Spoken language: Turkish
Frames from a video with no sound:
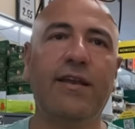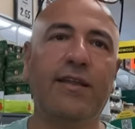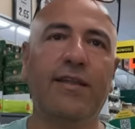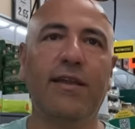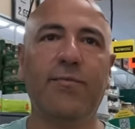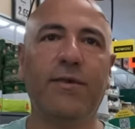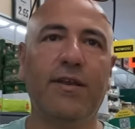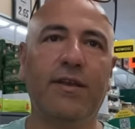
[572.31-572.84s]

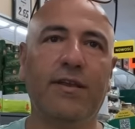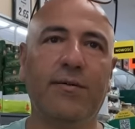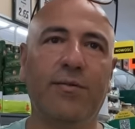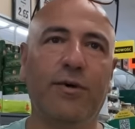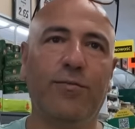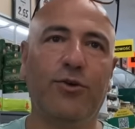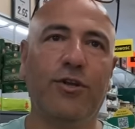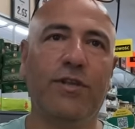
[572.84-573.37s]
TRT1
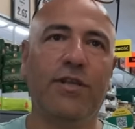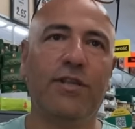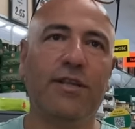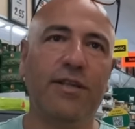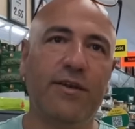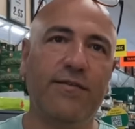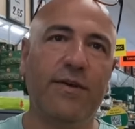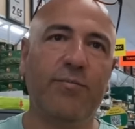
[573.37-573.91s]
gibi burada
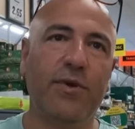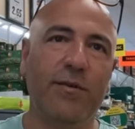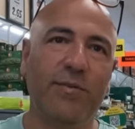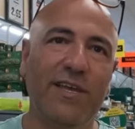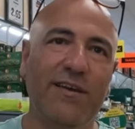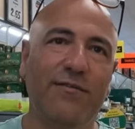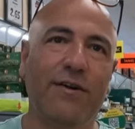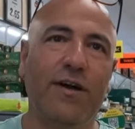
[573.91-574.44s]
da
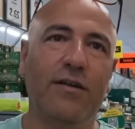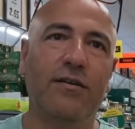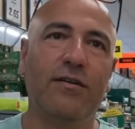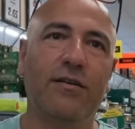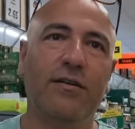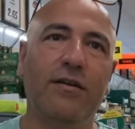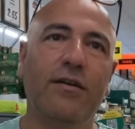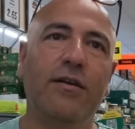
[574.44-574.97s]
TVP1 var.
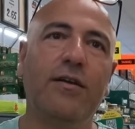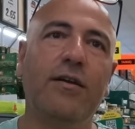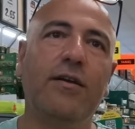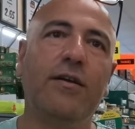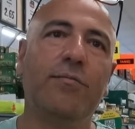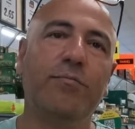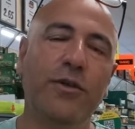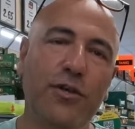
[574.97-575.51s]

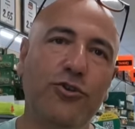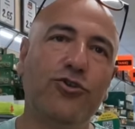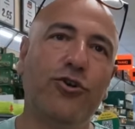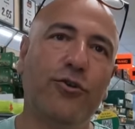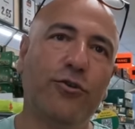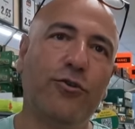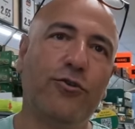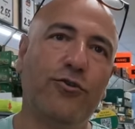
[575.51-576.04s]

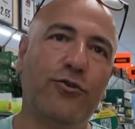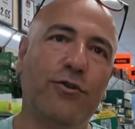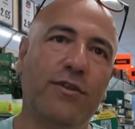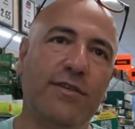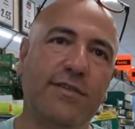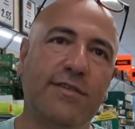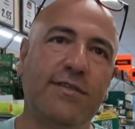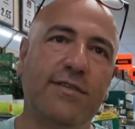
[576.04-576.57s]
Birçok
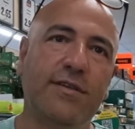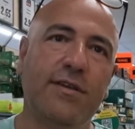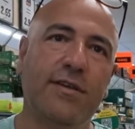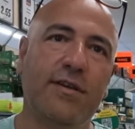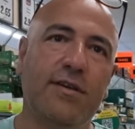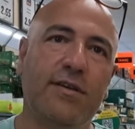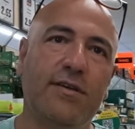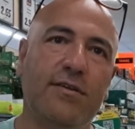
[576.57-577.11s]
Türk
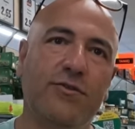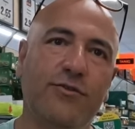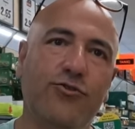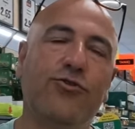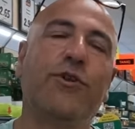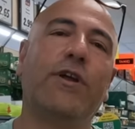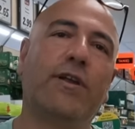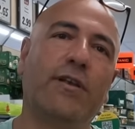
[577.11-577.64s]
dizisi
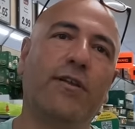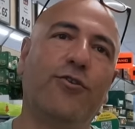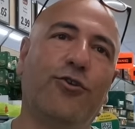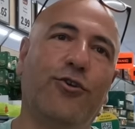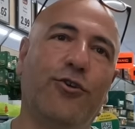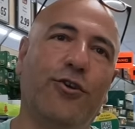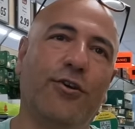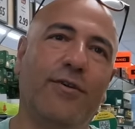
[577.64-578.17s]
sürekli
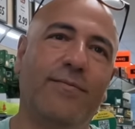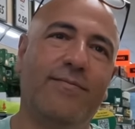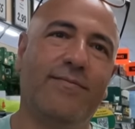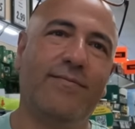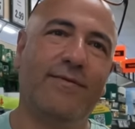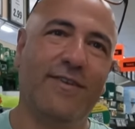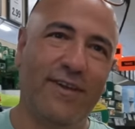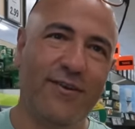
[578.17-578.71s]
dönüyor.
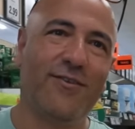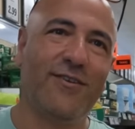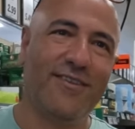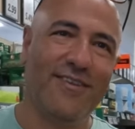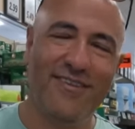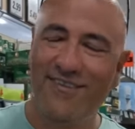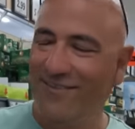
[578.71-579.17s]
Hadi ya. Evet.